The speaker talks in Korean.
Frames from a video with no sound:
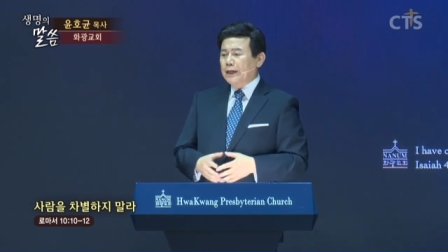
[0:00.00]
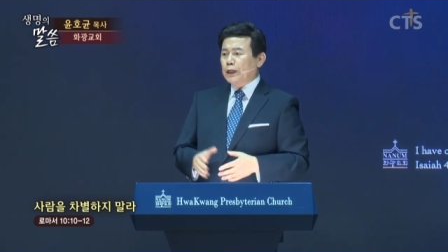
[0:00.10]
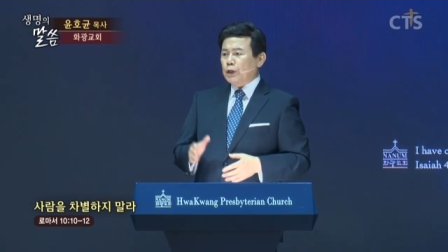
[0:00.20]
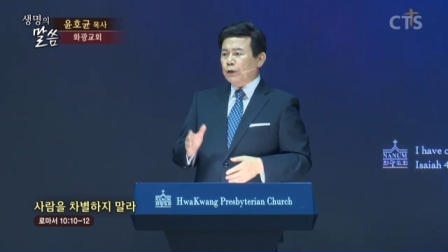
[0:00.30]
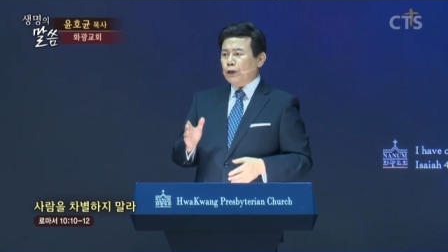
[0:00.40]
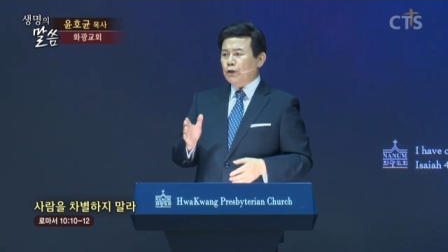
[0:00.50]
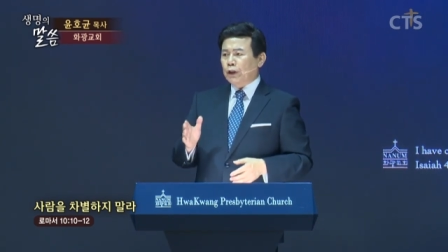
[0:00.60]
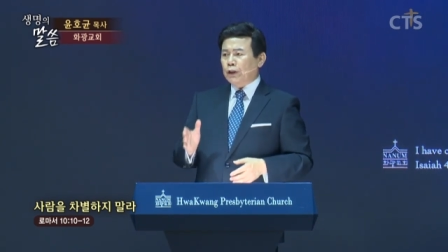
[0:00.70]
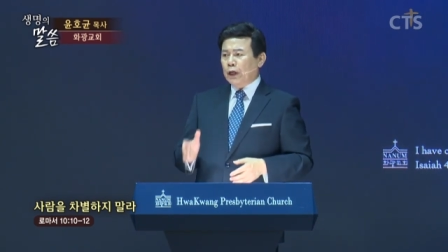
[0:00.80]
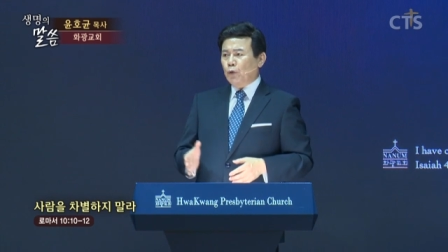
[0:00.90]
예수님께서
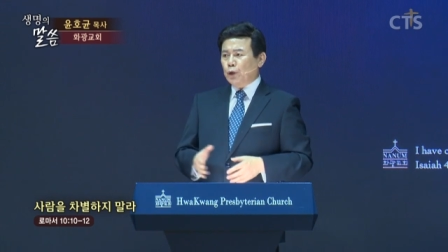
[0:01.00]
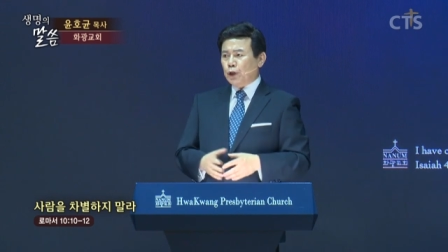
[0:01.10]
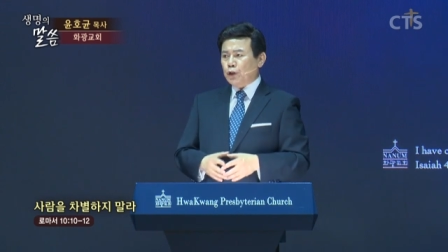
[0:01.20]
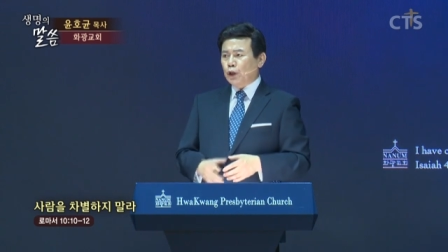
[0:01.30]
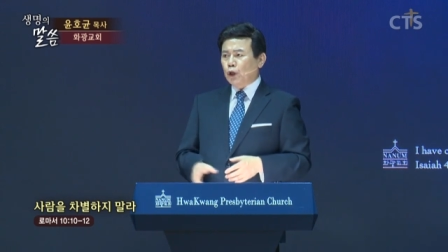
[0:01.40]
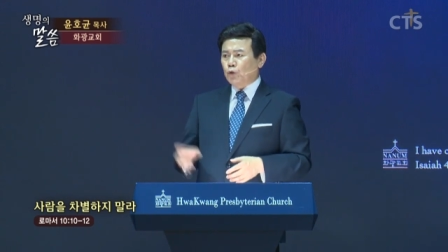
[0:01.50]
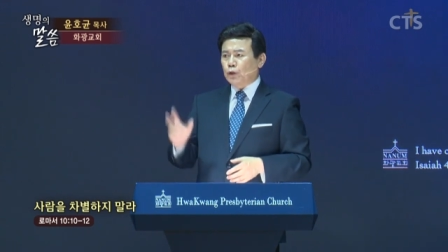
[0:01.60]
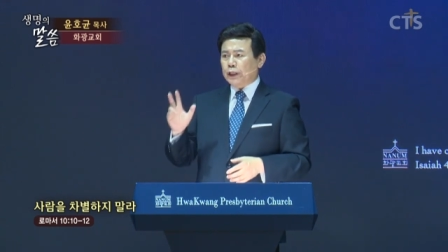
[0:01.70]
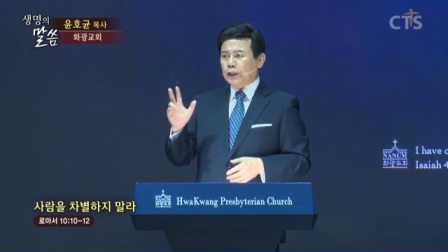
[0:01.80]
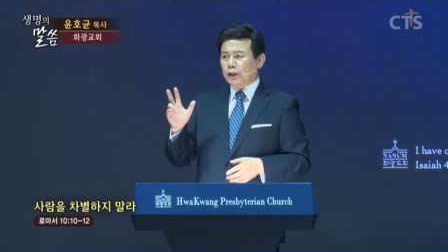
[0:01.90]
이 땅에 오셔서
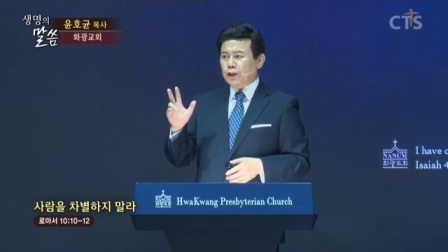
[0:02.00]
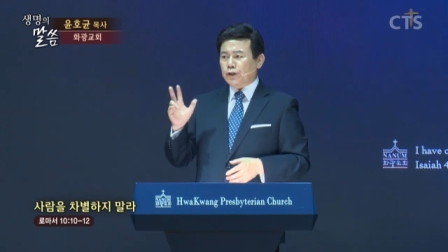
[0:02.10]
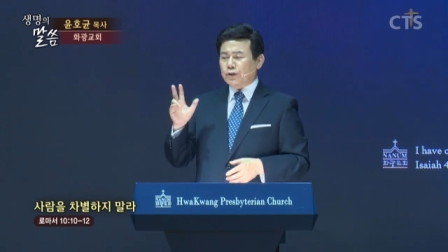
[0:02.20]
열두 제자를